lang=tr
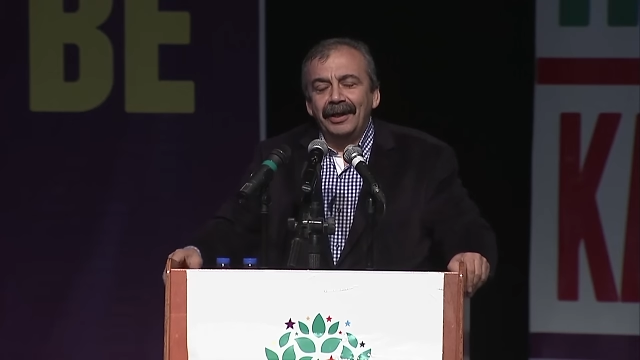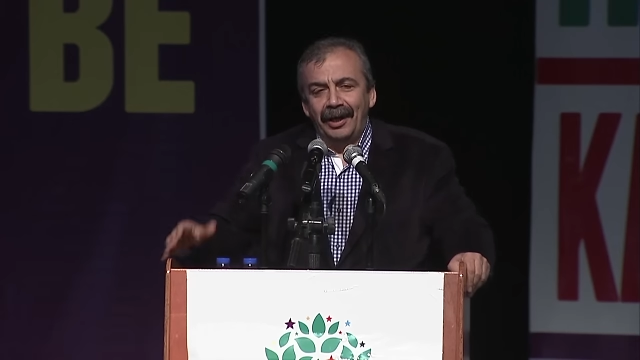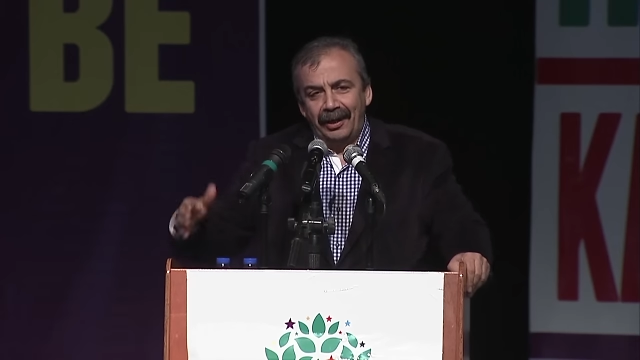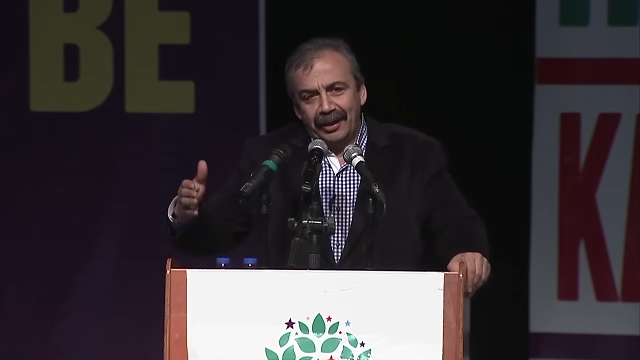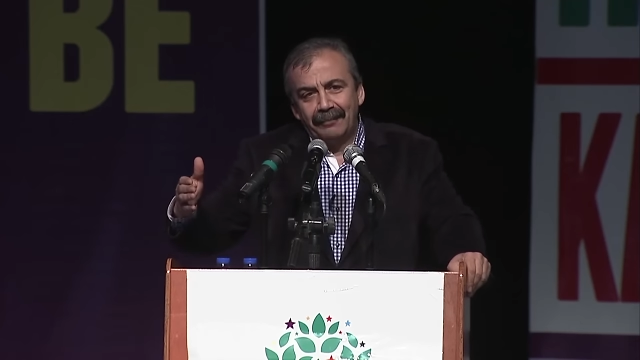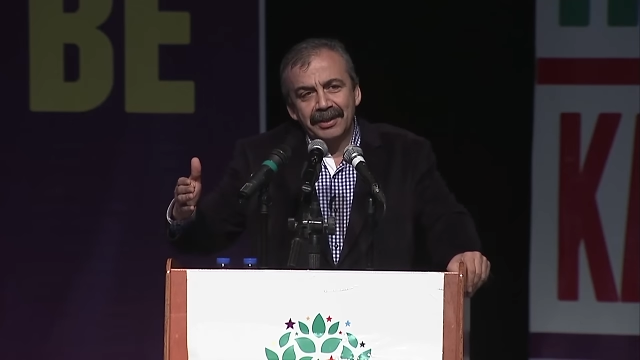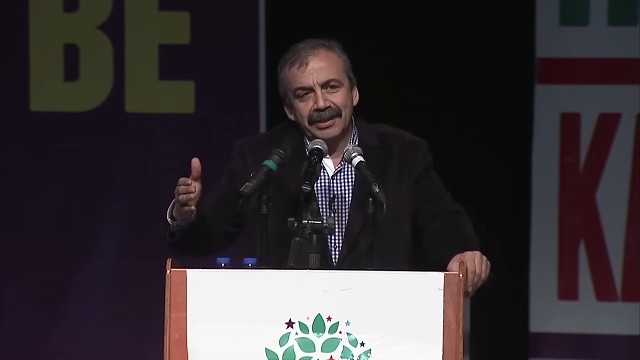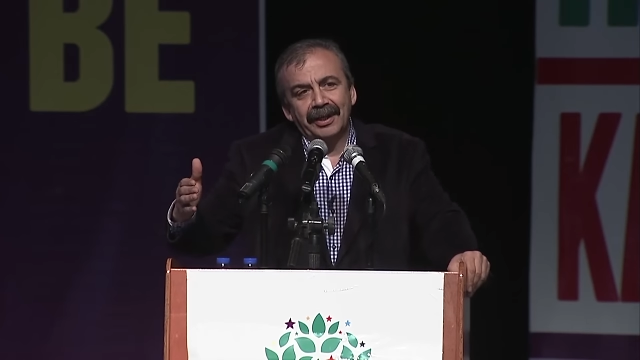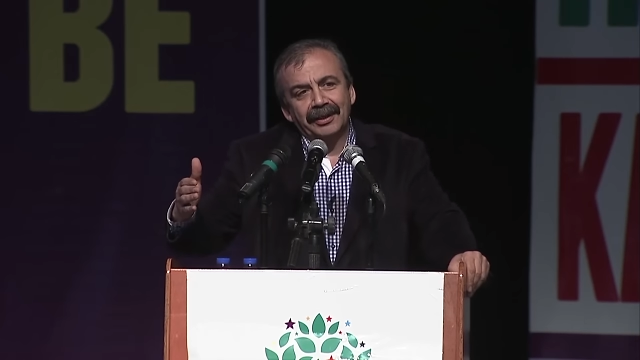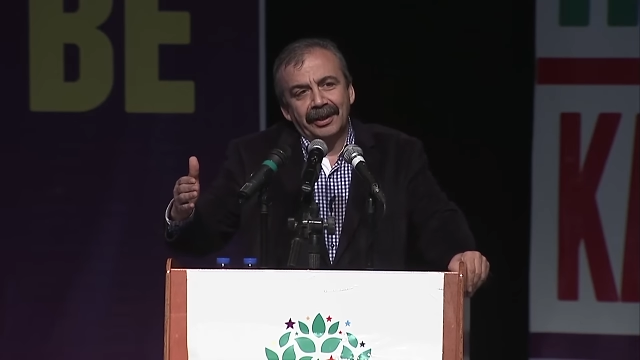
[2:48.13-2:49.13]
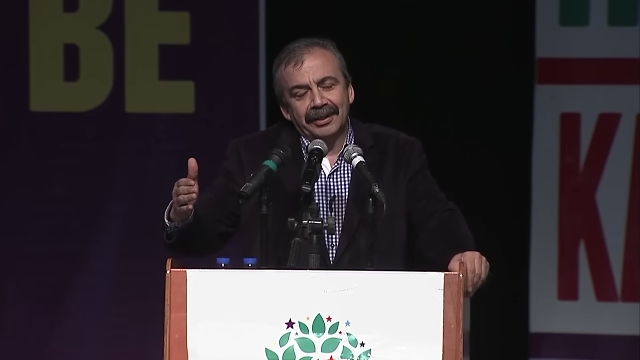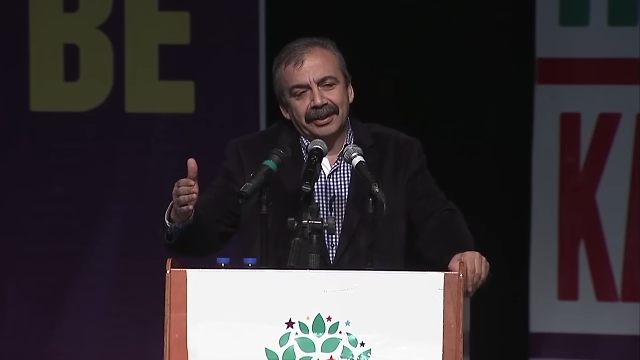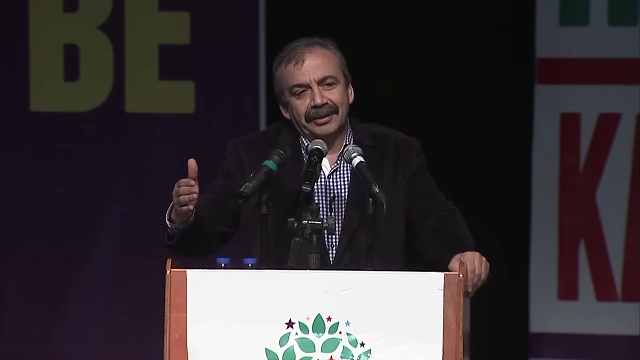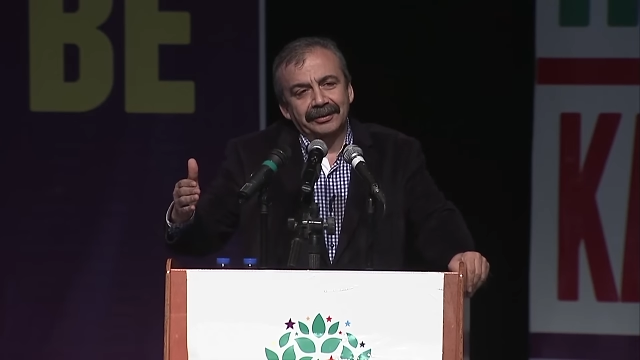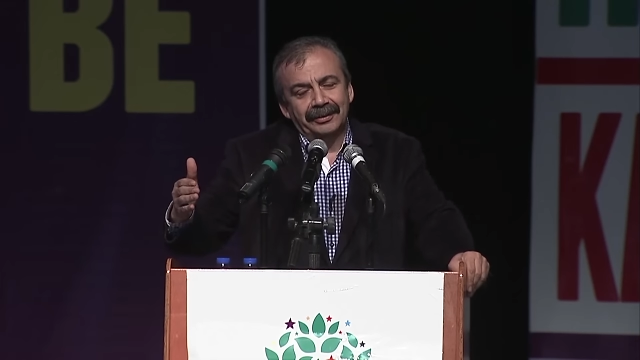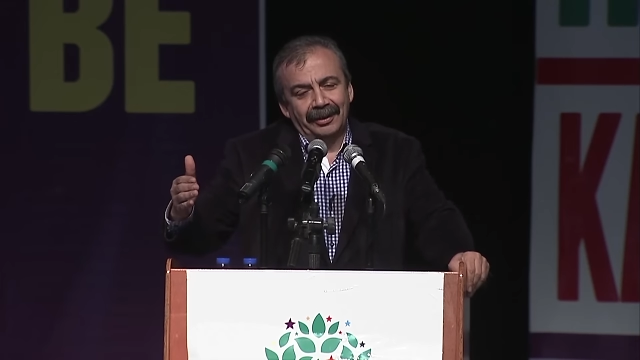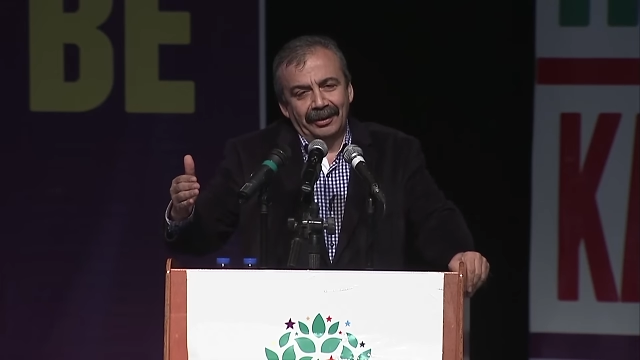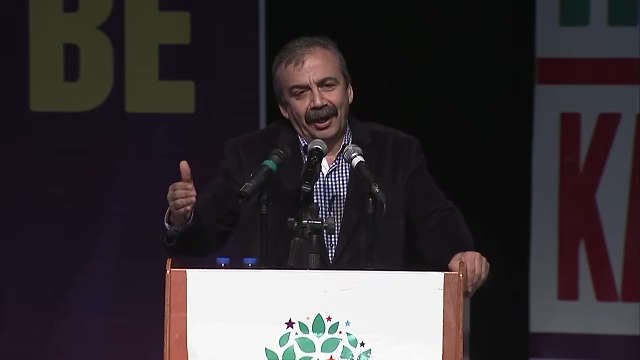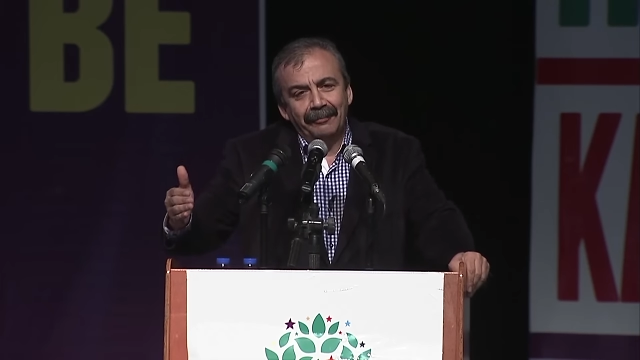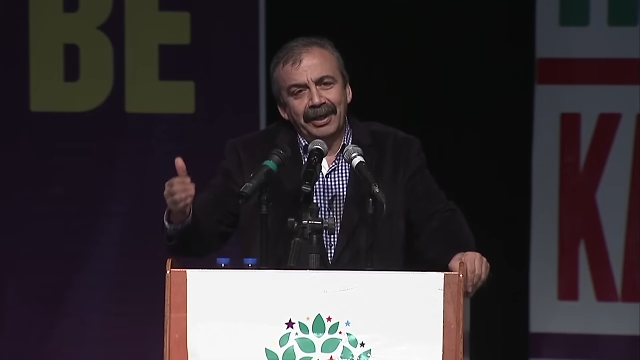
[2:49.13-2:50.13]
aramızda kalsın.
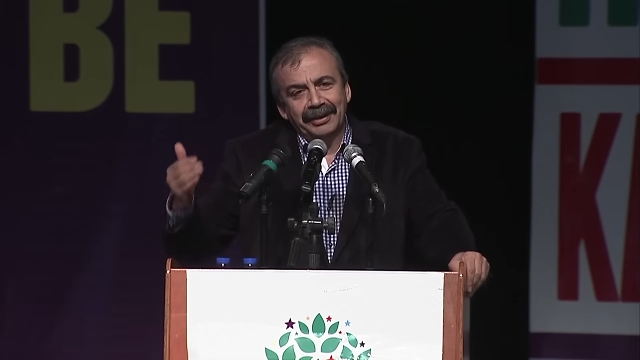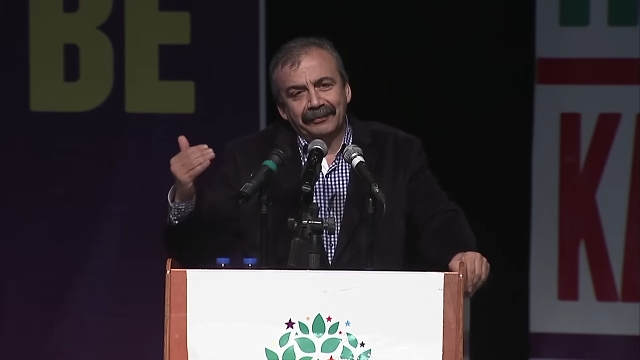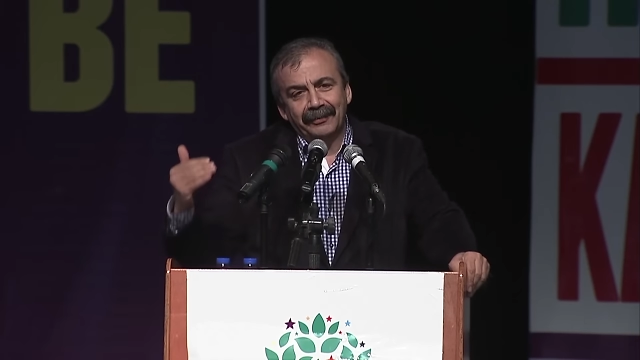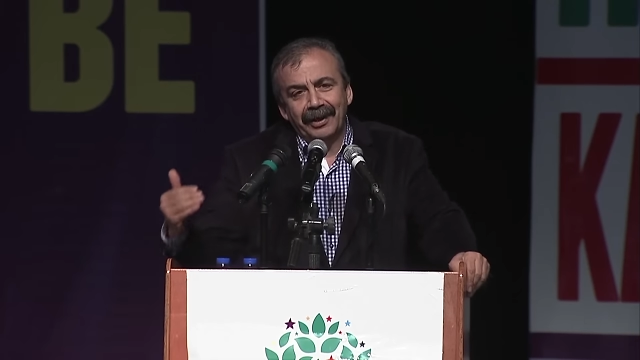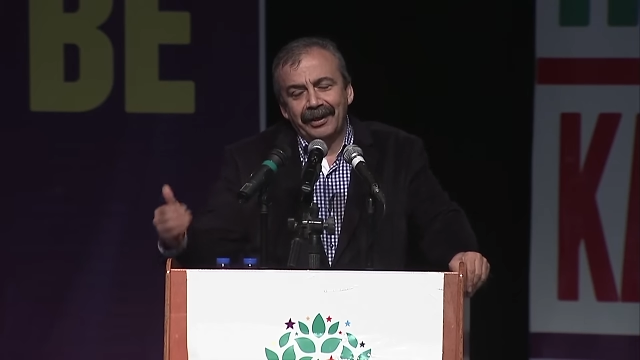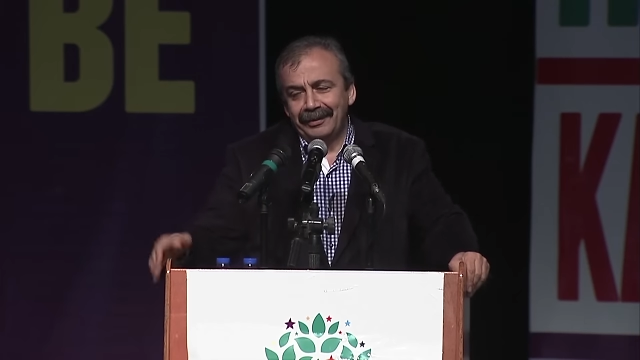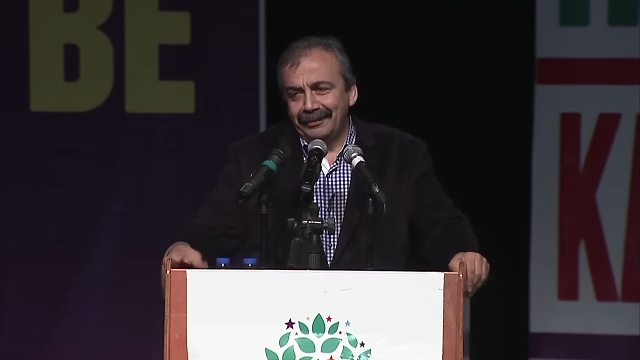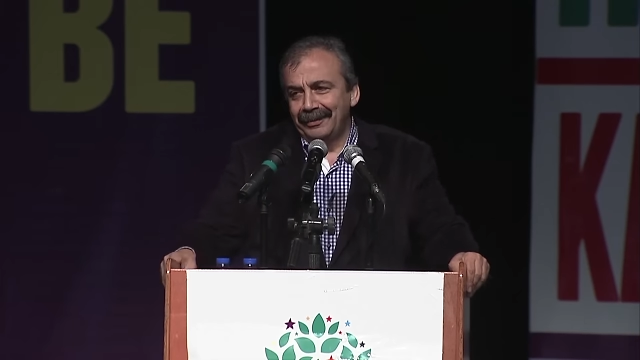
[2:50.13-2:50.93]
Ahmet ve